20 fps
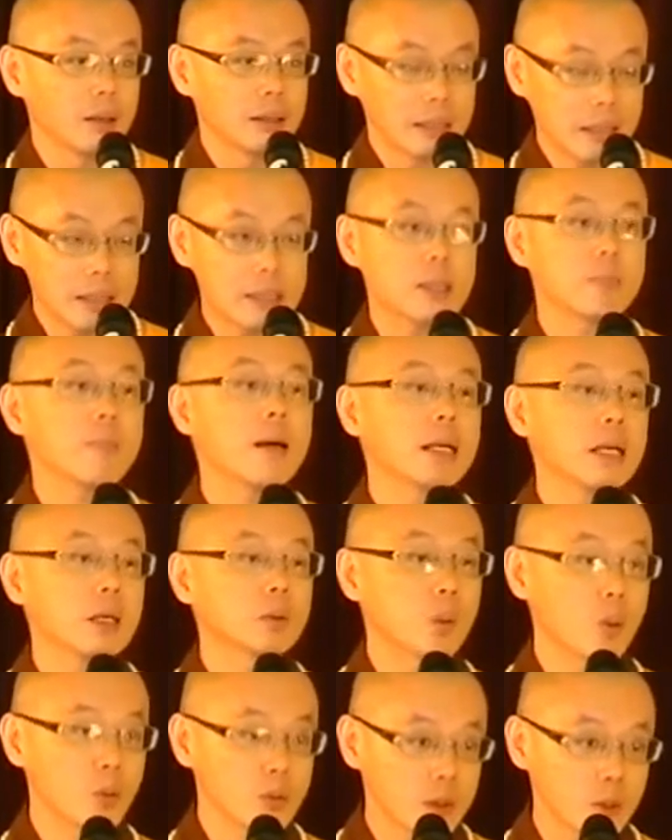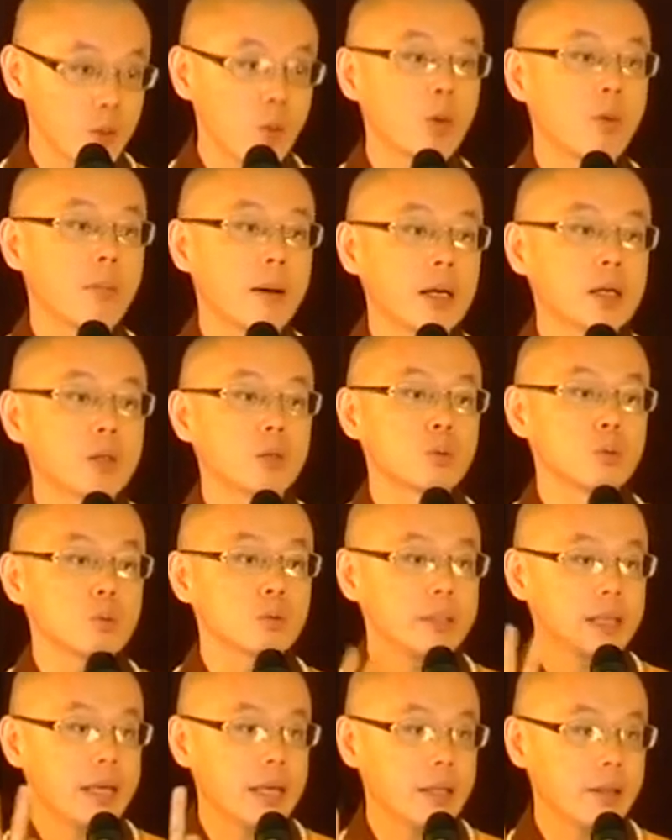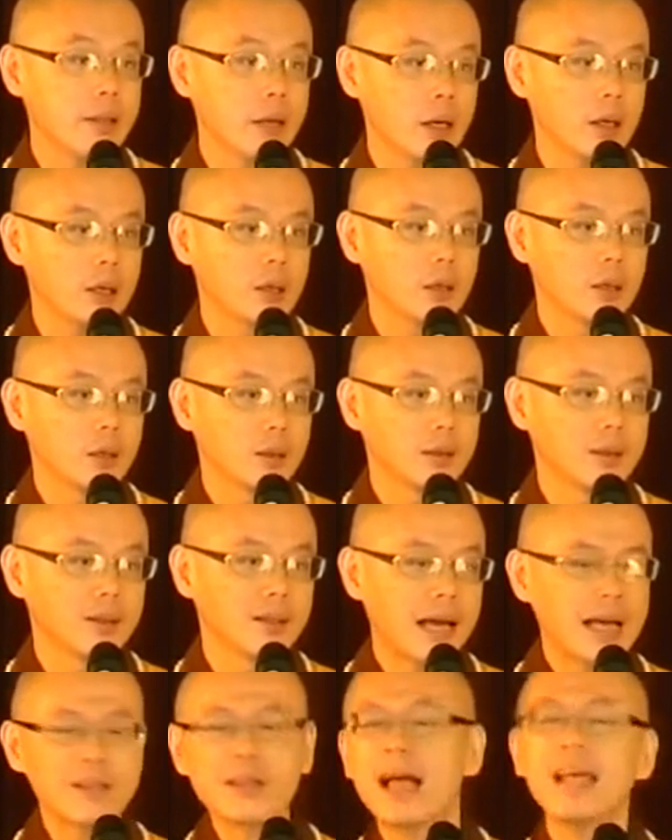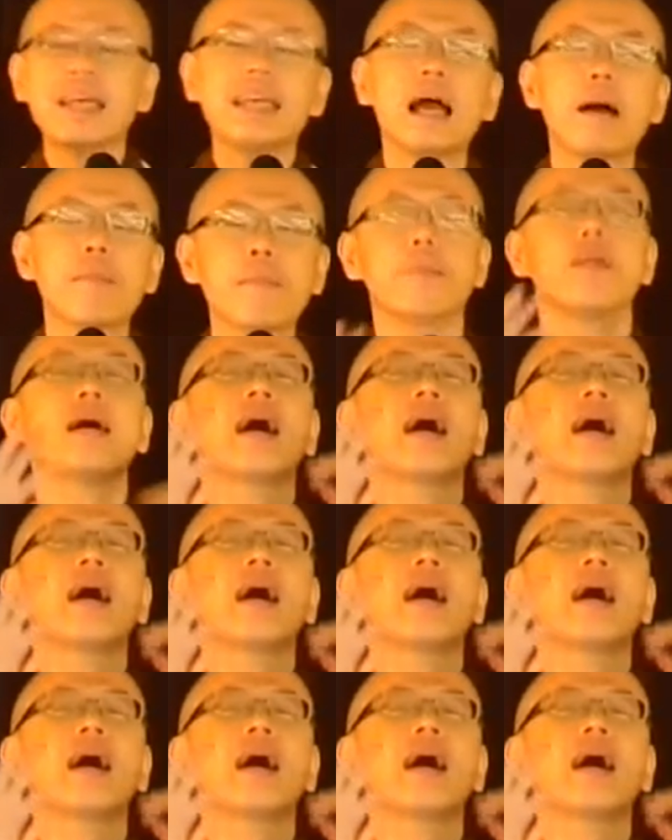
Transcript: 那起码你要通知我，我帮你助念呢。她说：哎呀，不